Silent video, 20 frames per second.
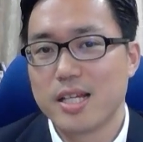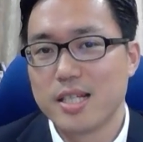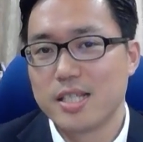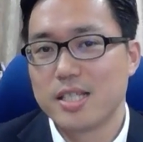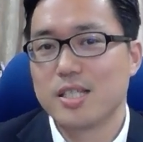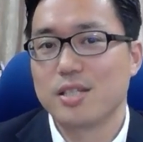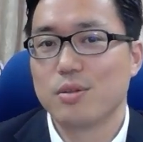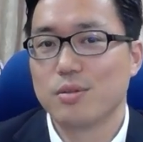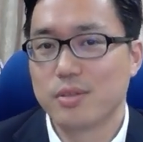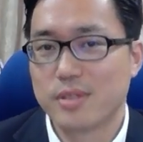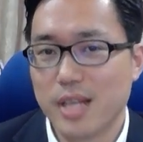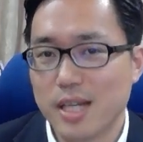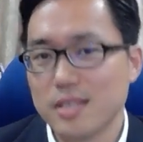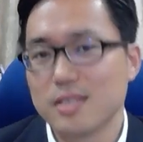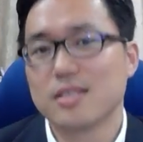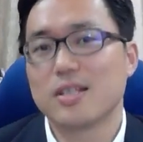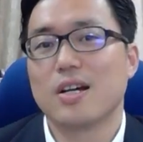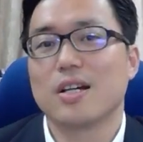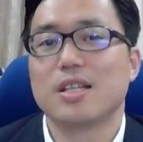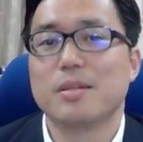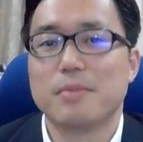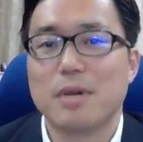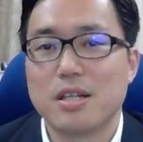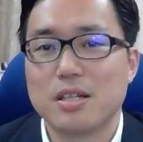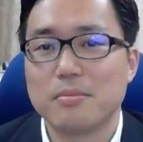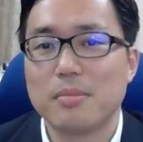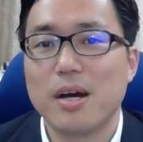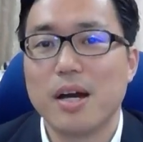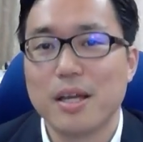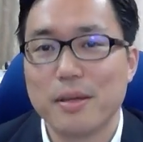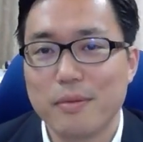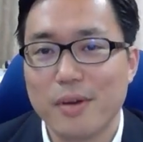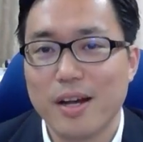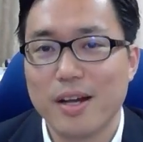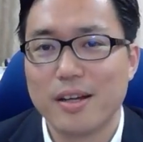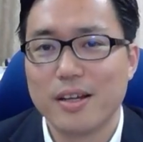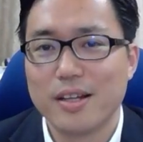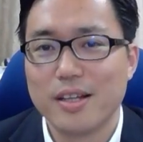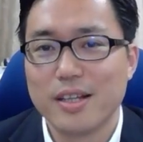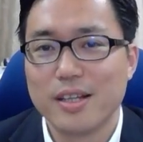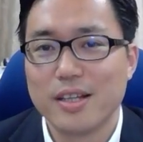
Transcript: 指示を出す側でもある場合は、